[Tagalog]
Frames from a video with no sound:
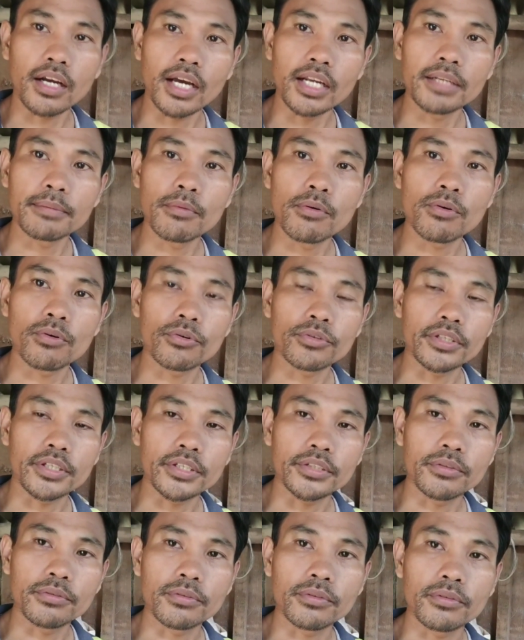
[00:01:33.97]
alimokon
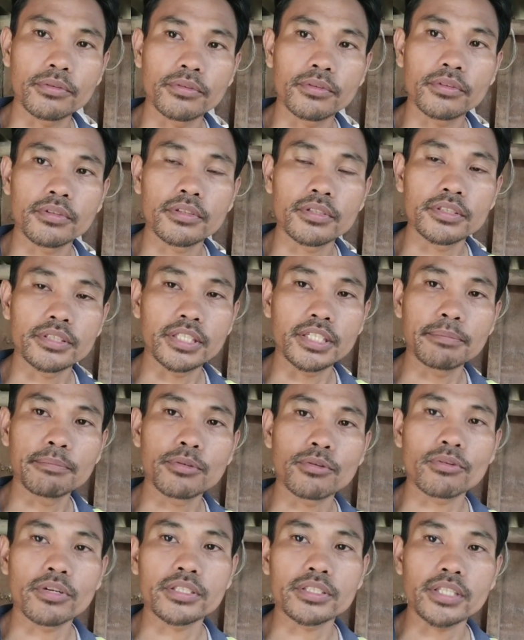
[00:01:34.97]
ay yung
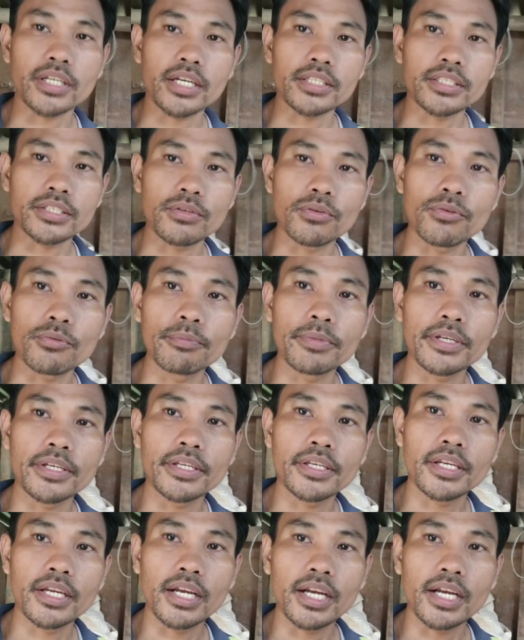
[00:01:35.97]
silibron at saka si Kobe